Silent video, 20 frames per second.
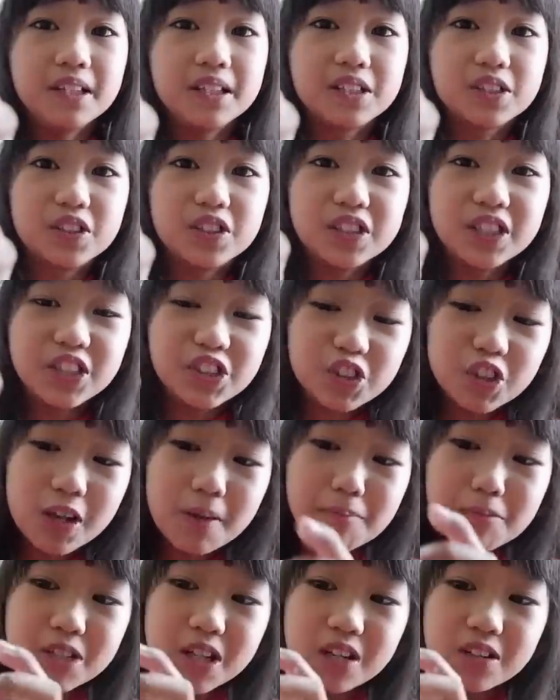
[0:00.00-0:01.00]
Tapos continue
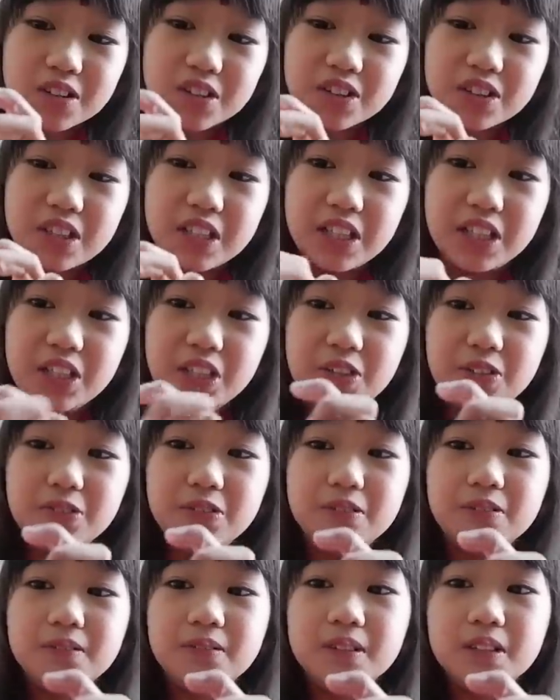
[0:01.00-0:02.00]
lang po ng
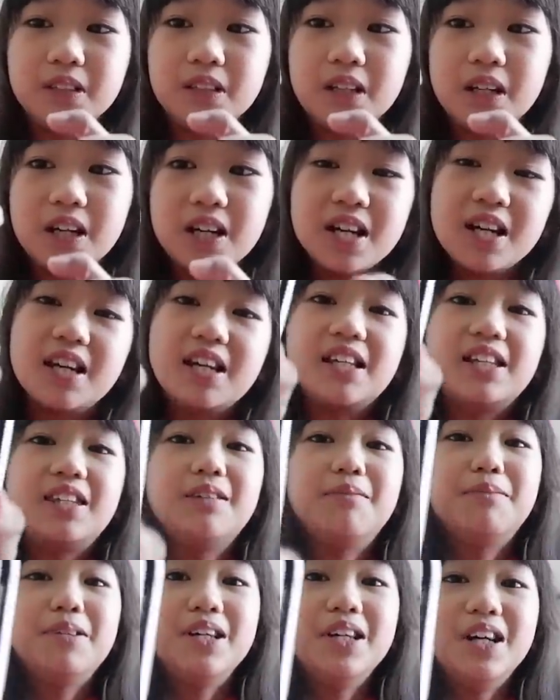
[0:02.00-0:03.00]
continue.
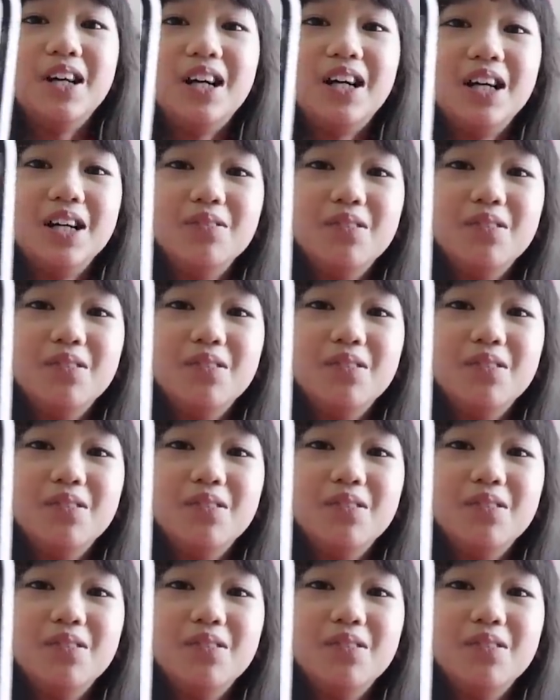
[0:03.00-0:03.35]
Ito po yun.